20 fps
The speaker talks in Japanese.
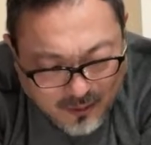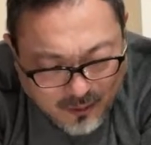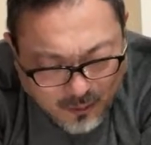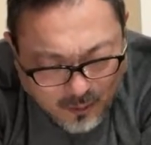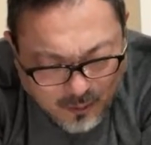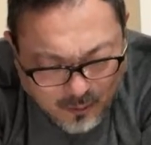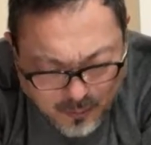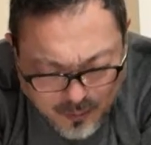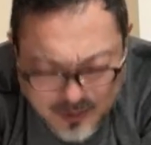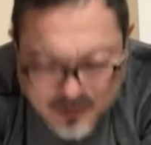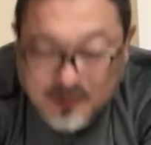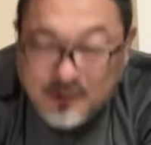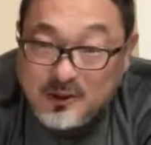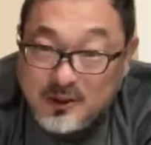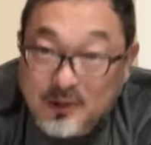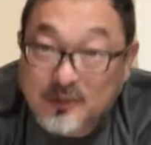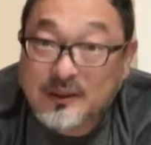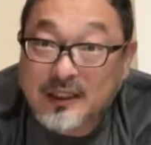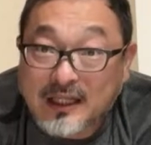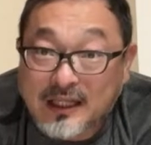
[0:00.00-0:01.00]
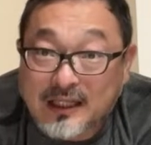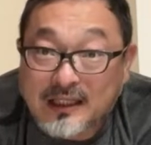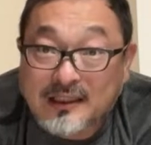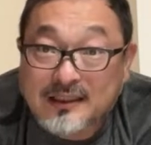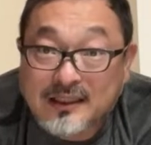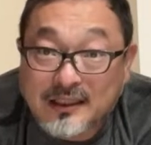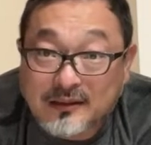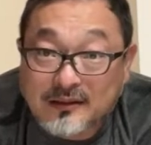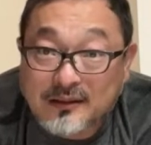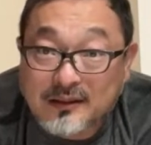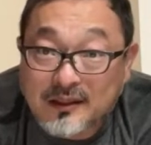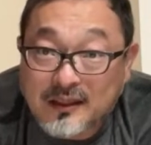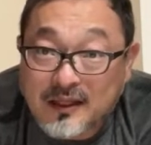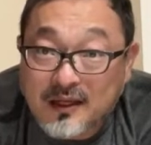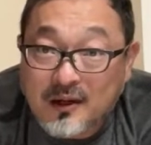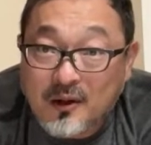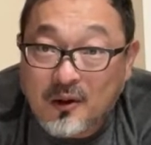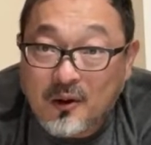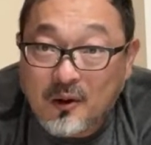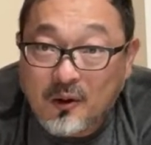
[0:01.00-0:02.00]
思いの強さから来てる。
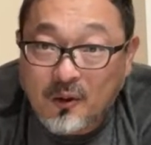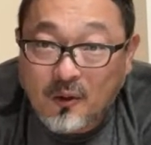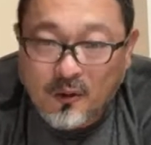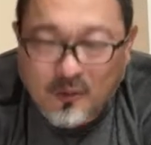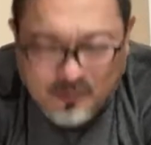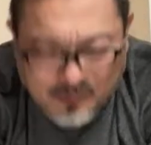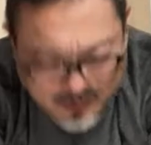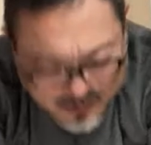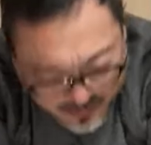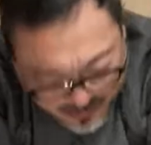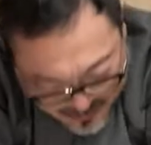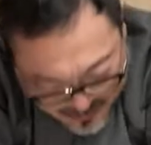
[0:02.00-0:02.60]
思いの